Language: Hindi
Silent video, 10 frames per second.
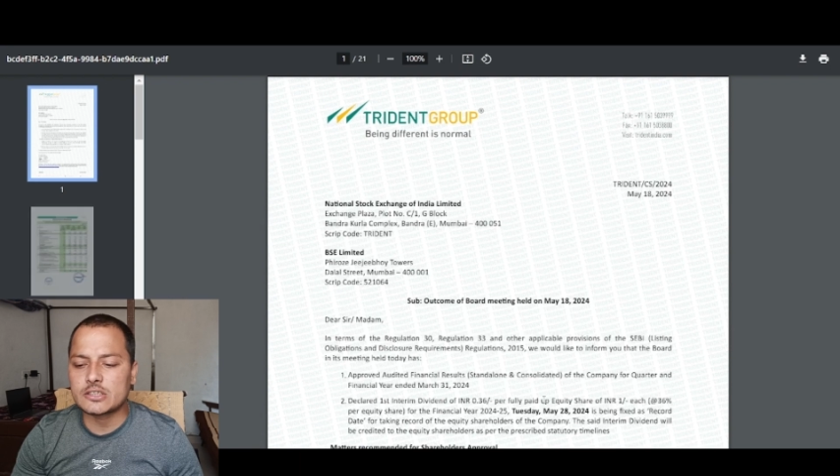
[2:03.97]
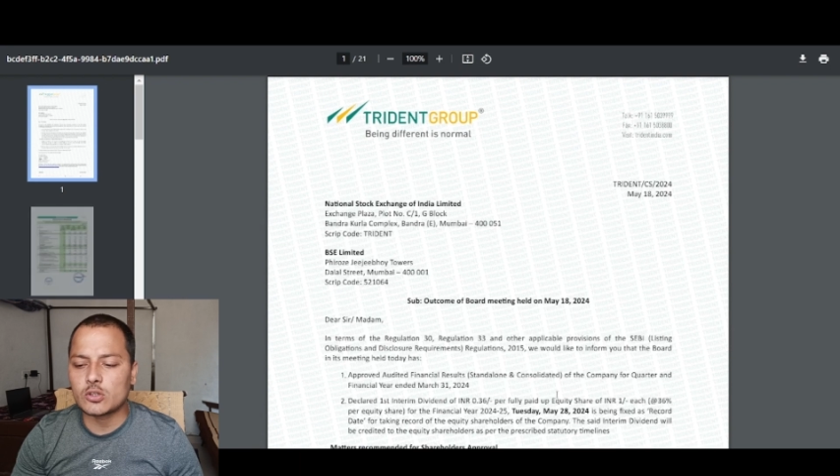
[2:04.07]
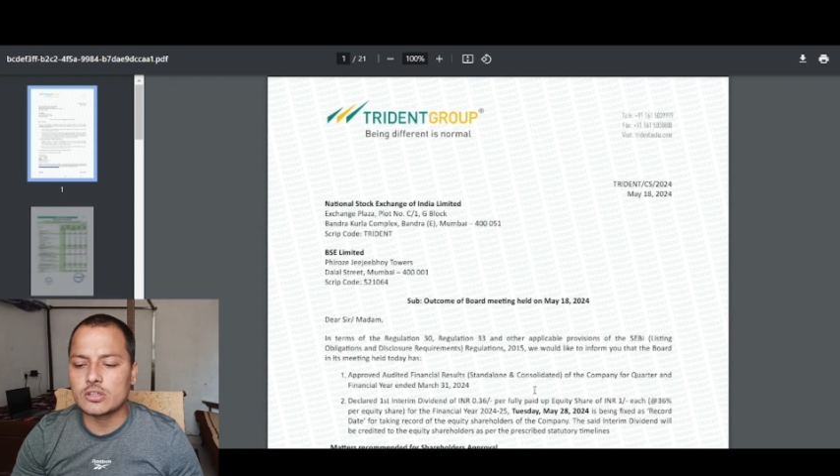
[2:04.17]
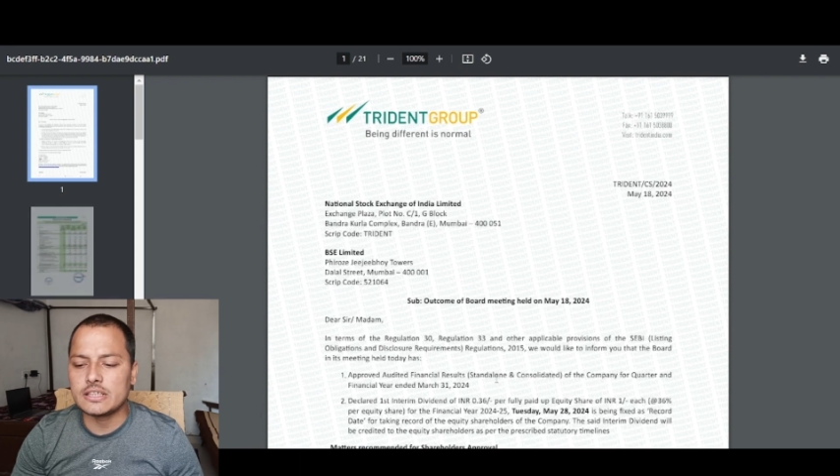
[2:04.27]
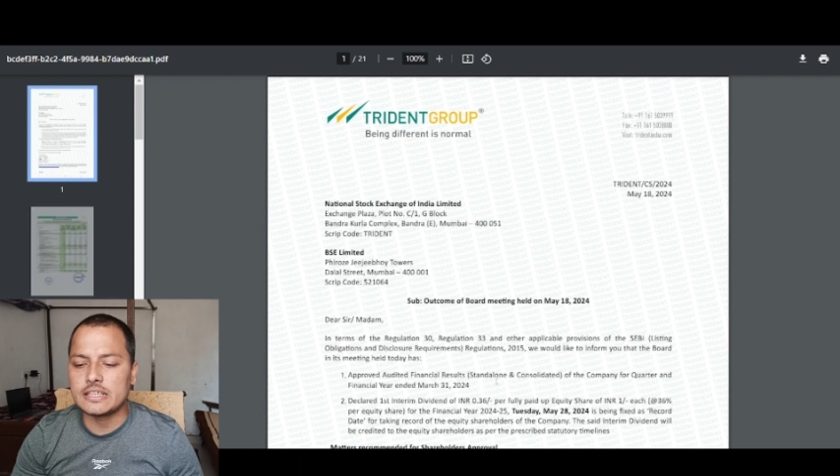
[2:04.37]

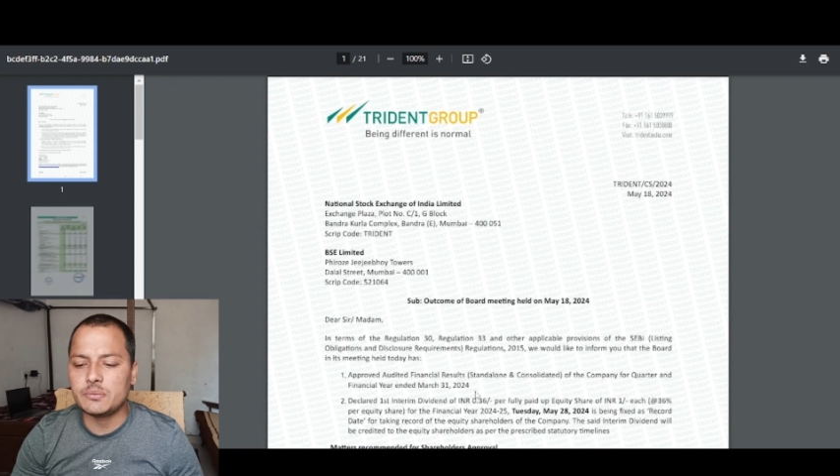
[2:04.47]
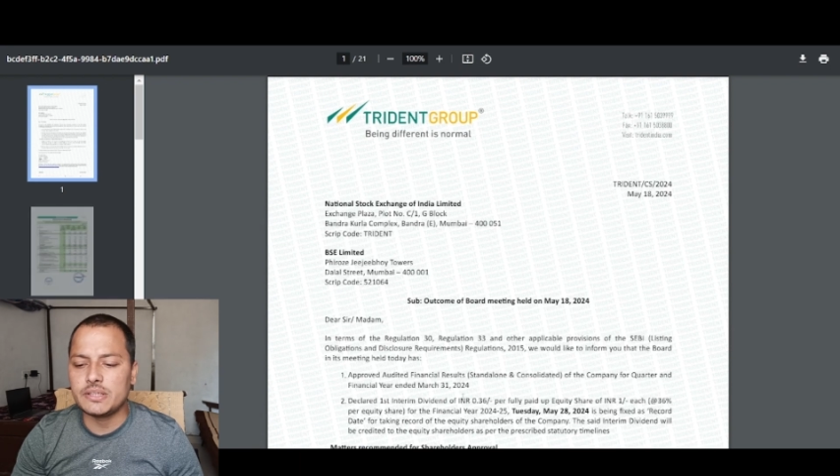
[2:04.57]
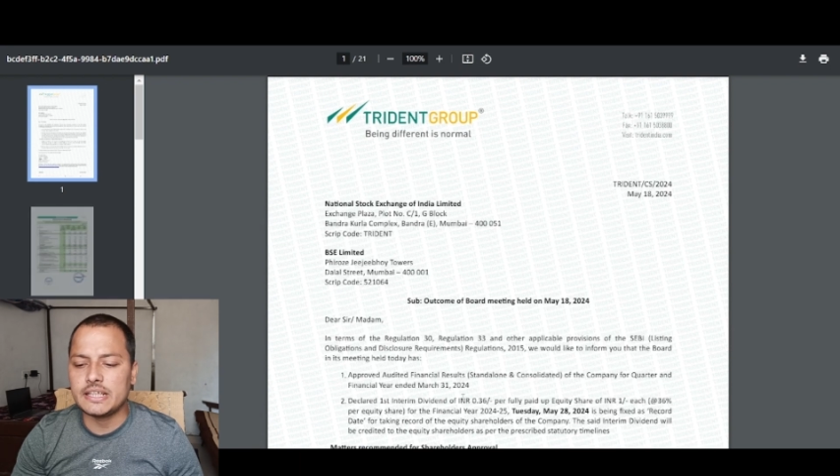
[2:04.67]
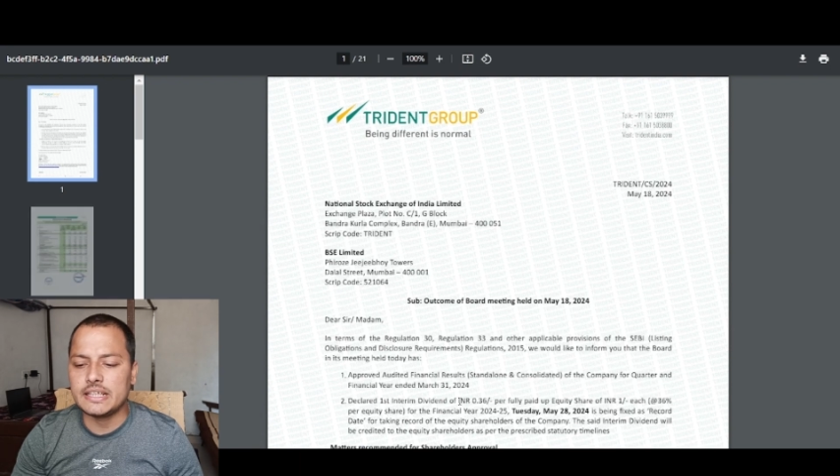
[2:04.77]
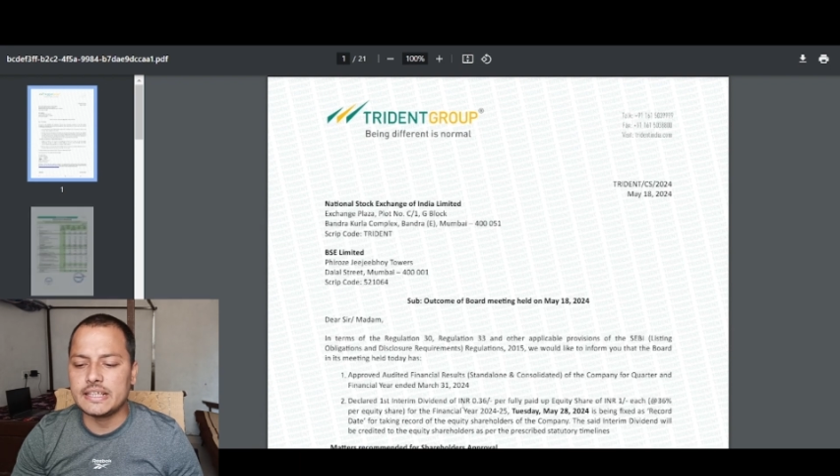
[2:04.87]
स्टॉक ने
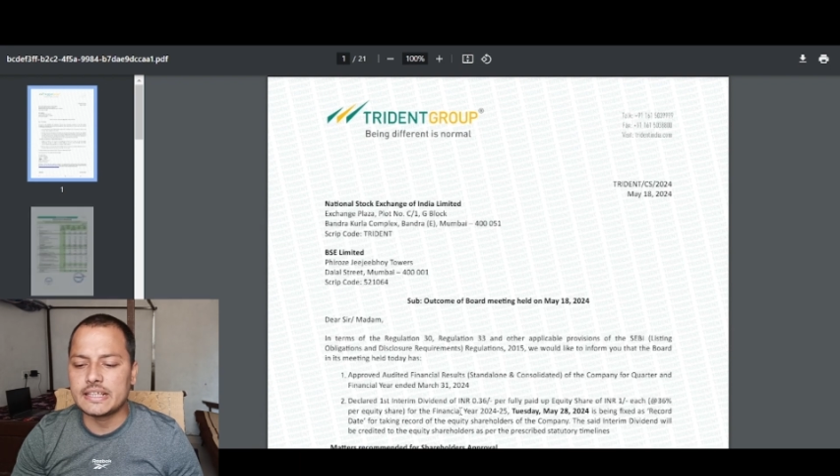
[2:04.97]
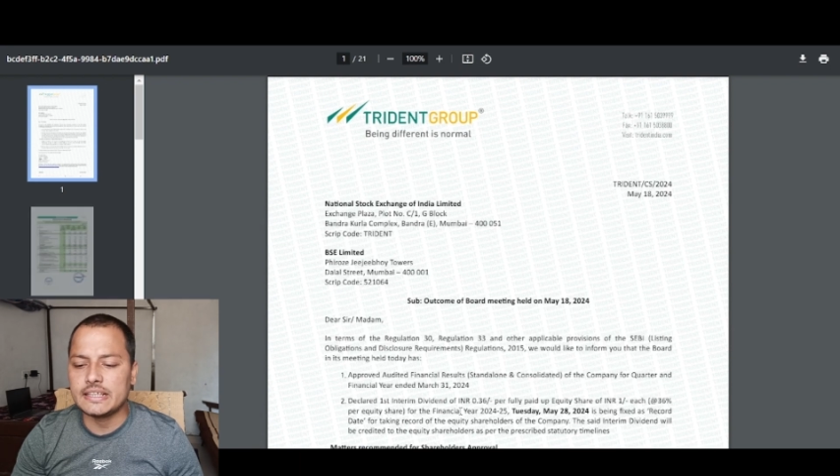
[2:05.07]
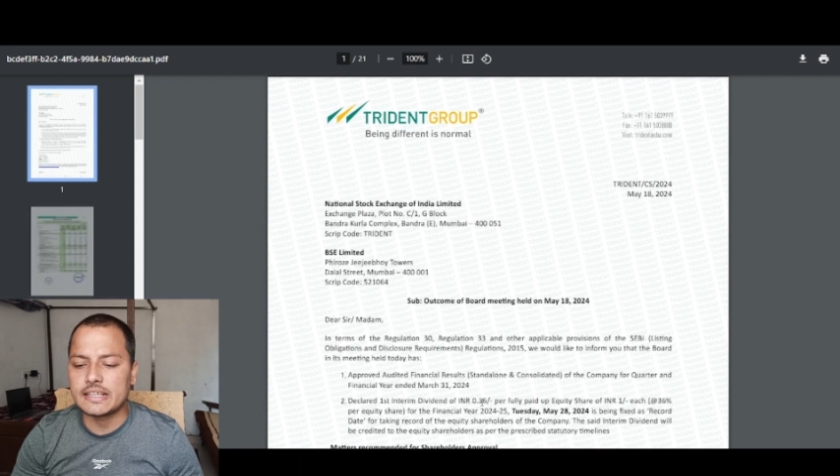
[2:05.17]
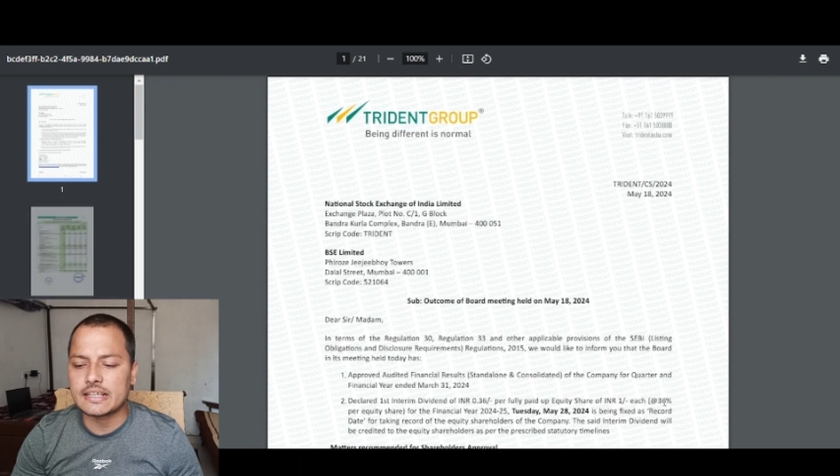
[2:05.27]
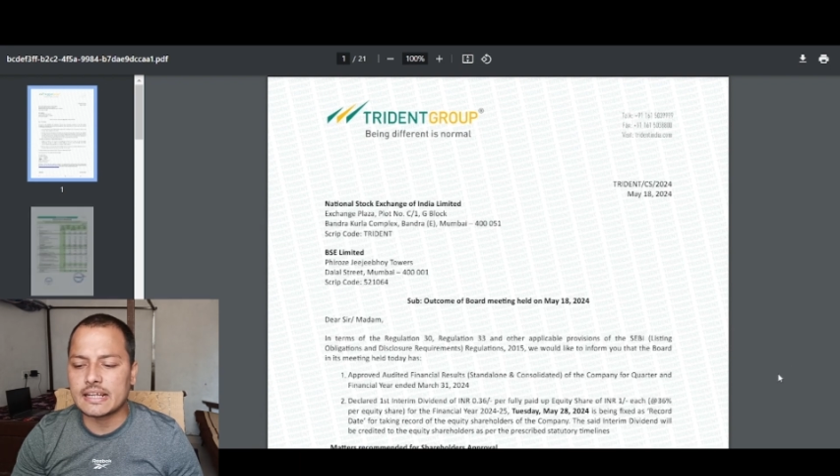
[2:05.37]
डिविडेंड
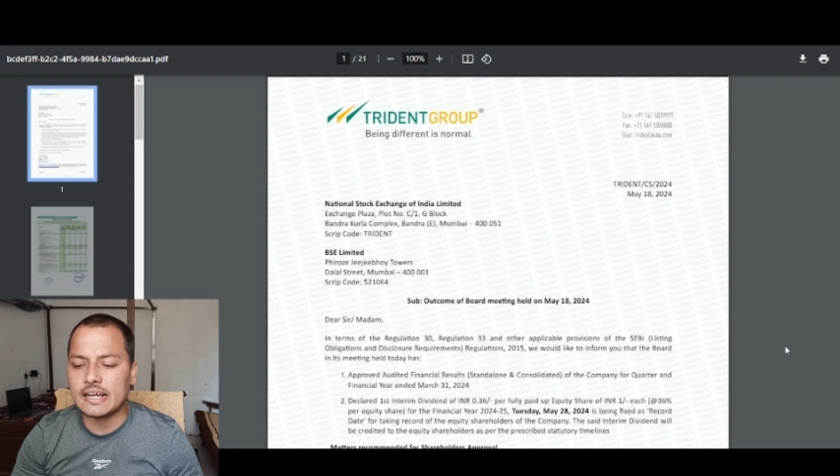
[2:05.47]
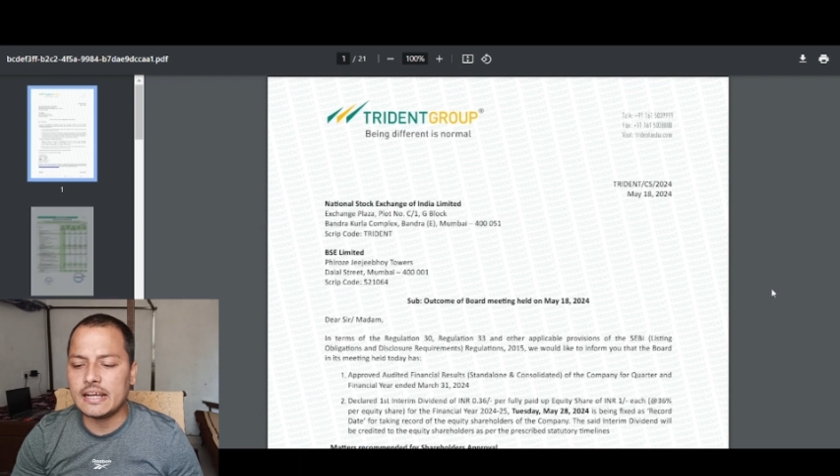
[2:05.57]
डिक्लेयर करा